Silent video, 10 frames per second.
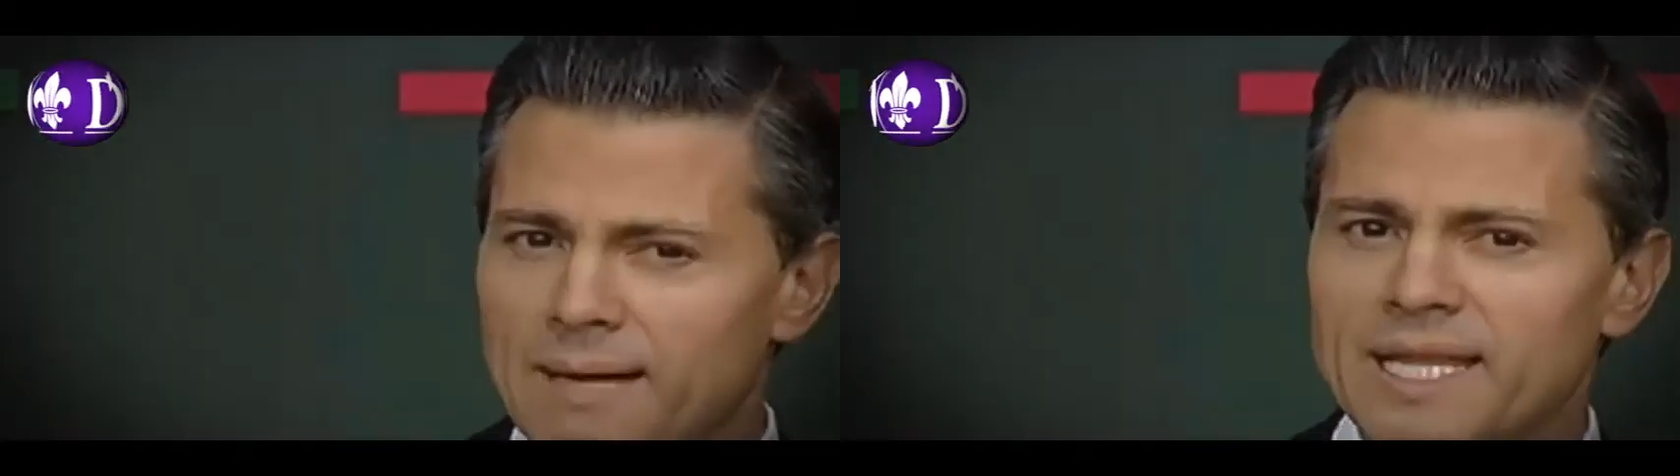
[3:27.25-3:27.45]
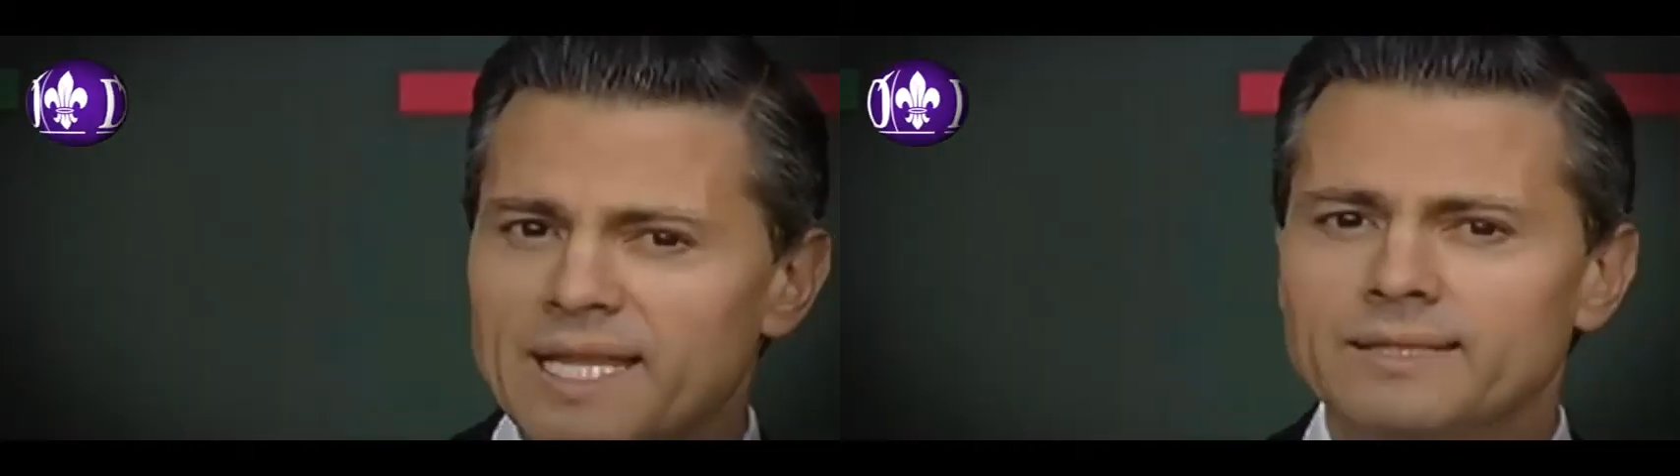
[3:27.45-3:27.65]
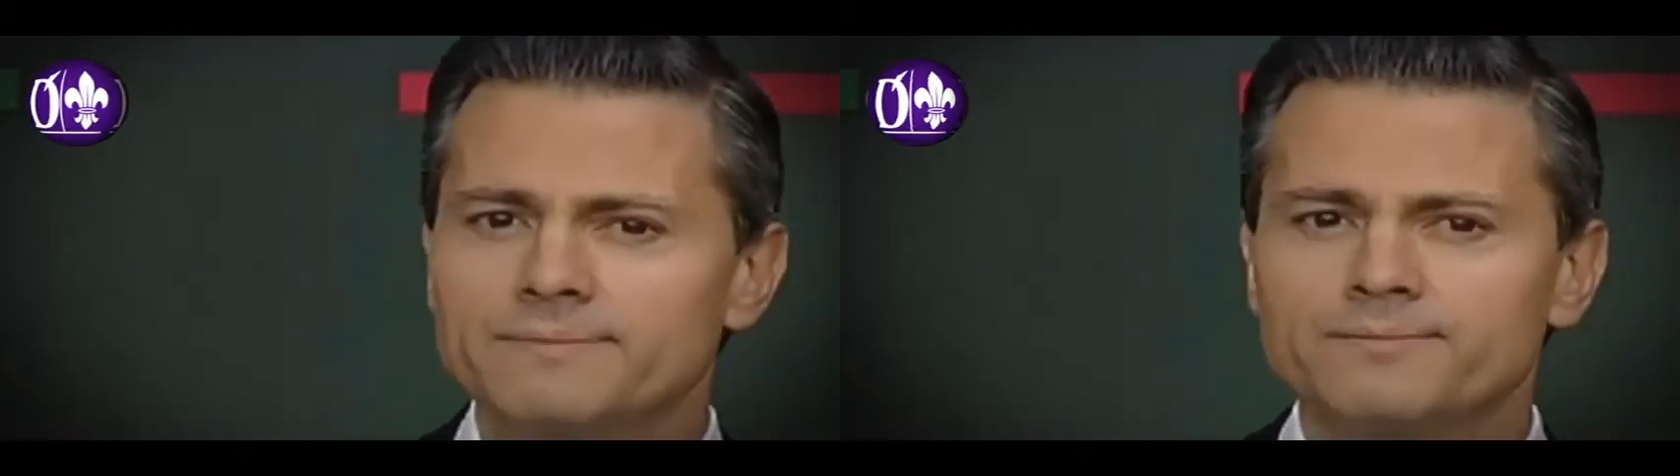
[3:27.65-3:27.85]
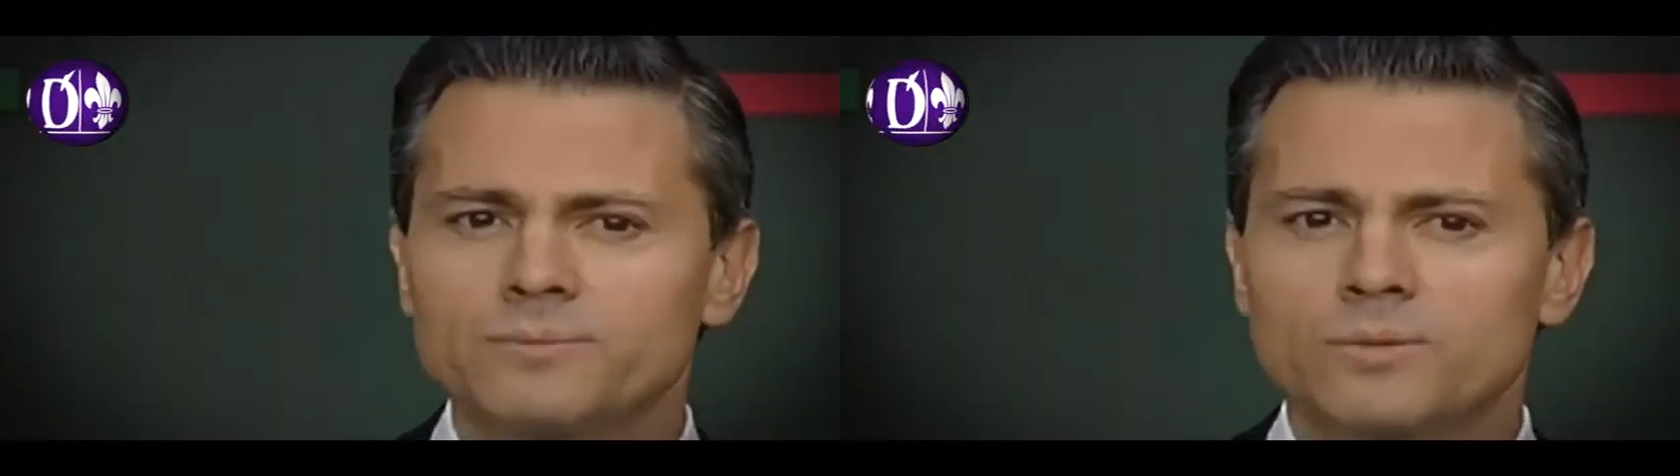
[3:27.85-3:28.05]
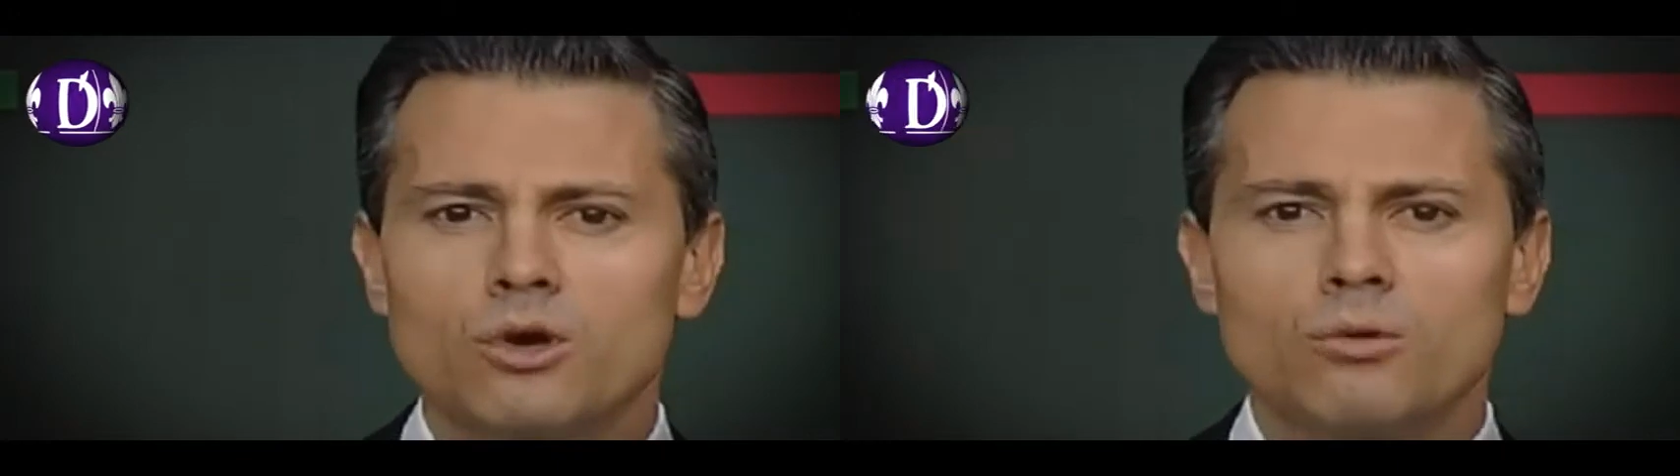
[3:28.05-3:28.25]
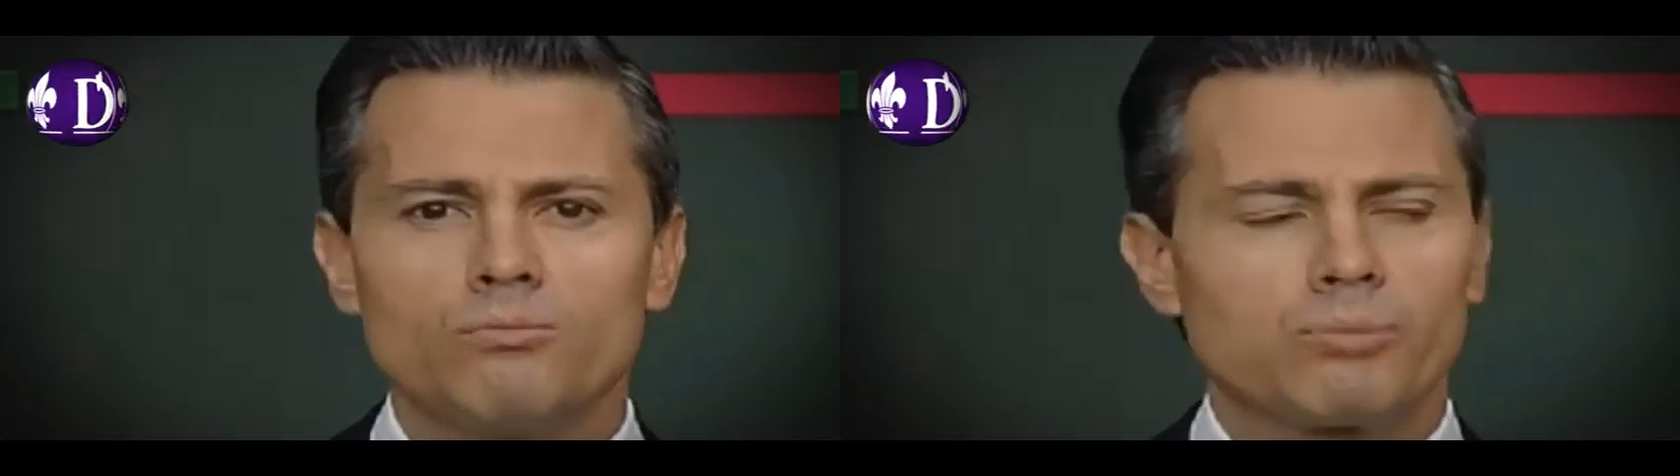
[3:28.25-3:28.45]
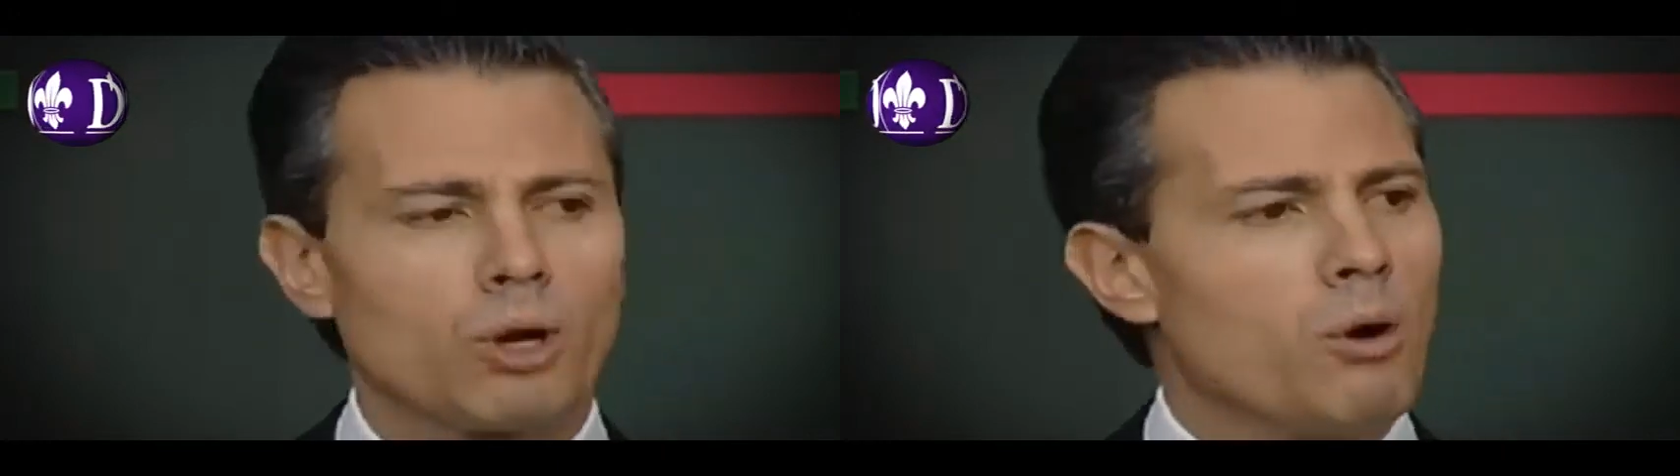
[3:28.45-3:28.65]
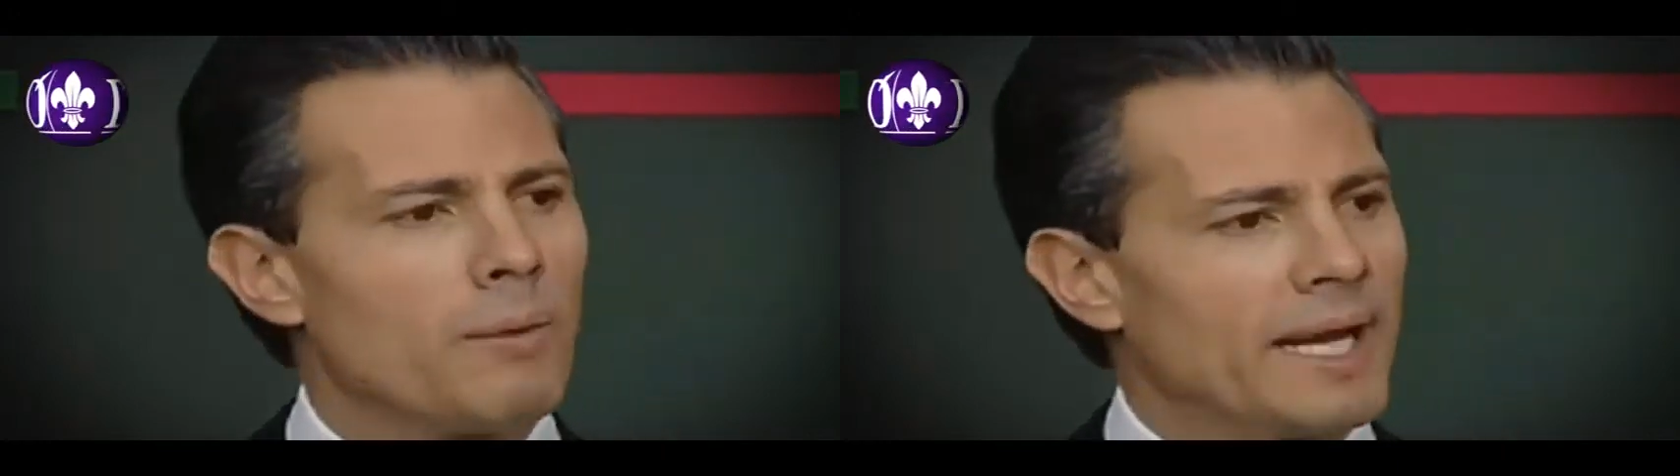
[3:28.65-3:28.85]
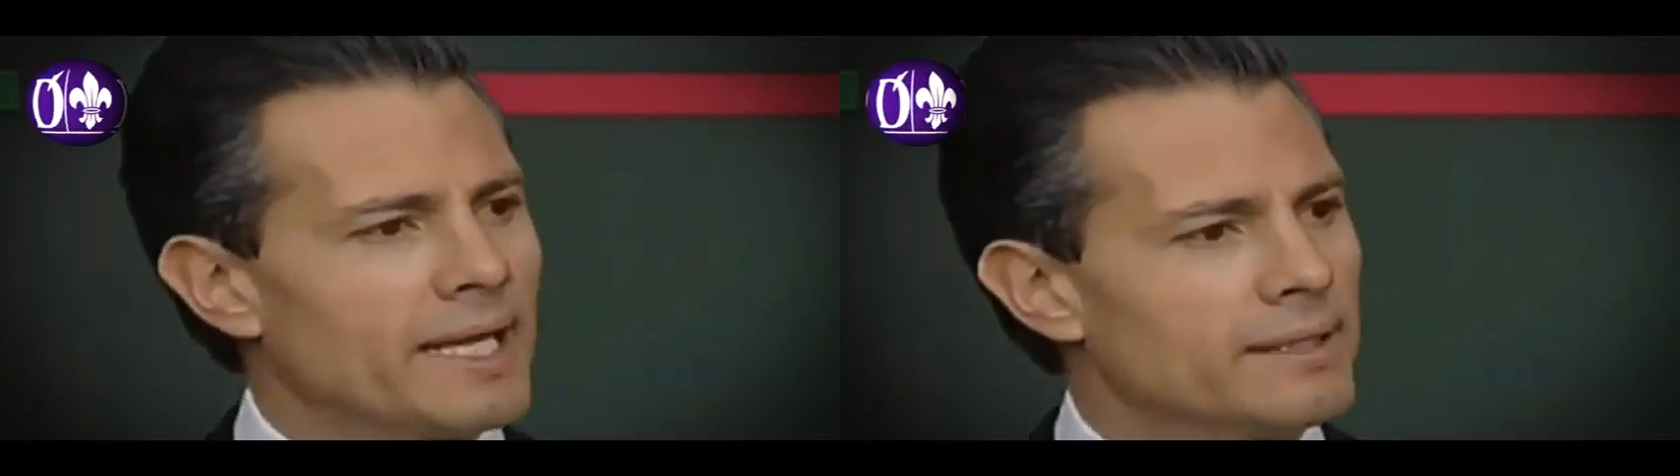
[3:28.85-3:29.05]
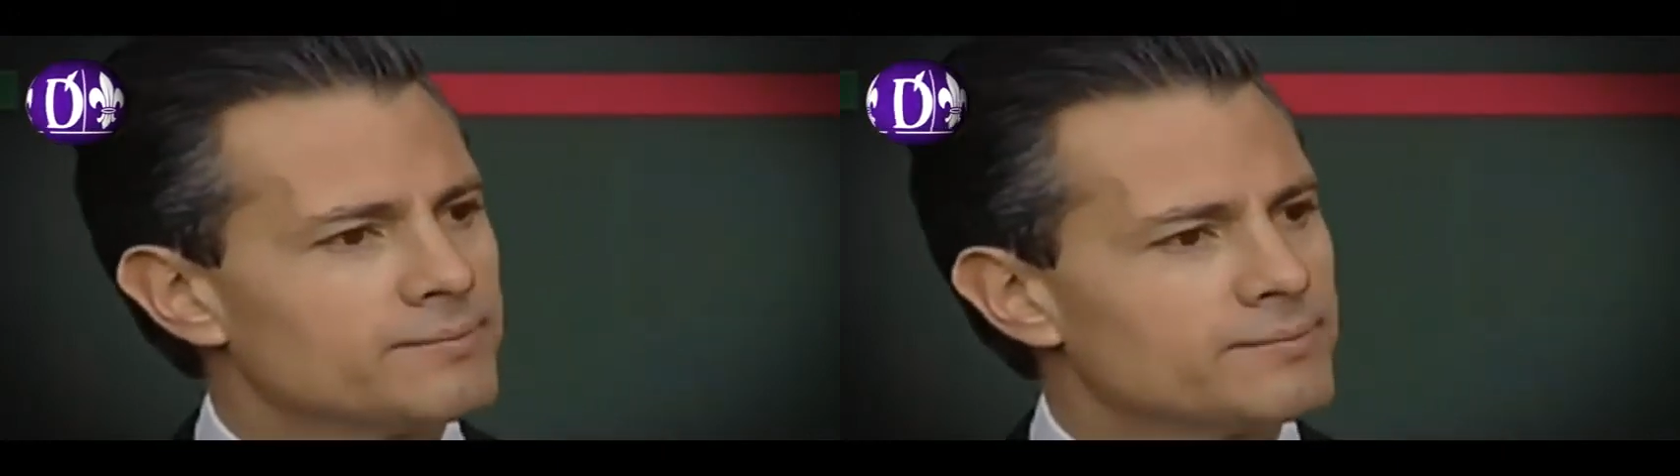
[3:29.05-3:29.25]
medida,
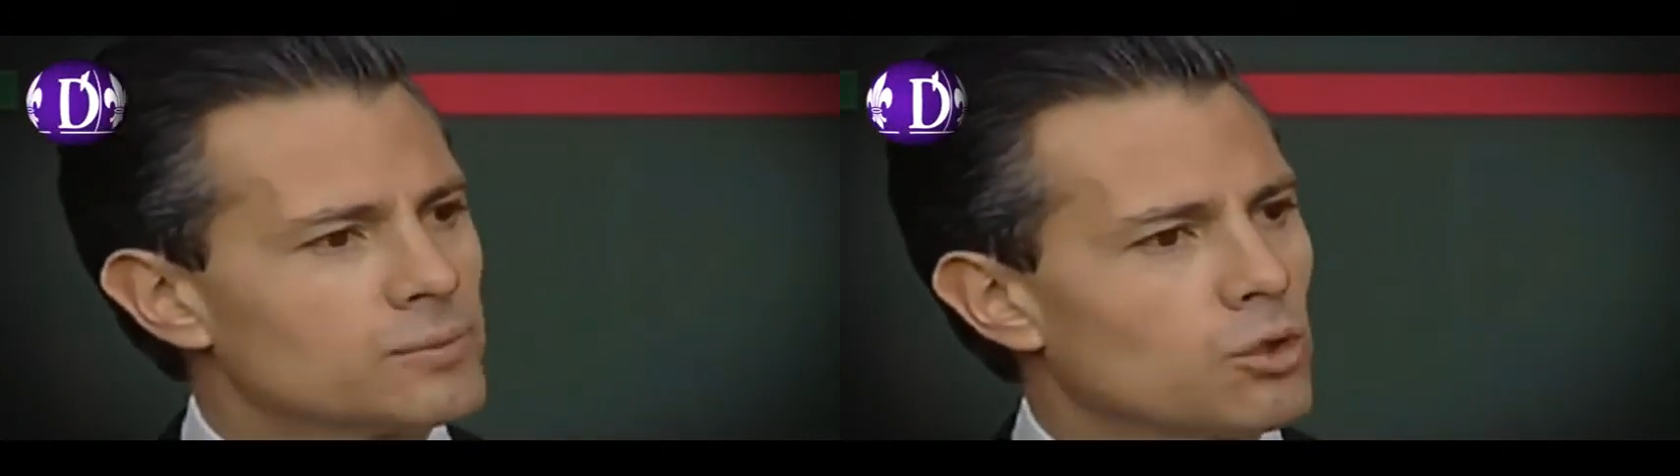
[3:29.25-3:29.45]
promoveré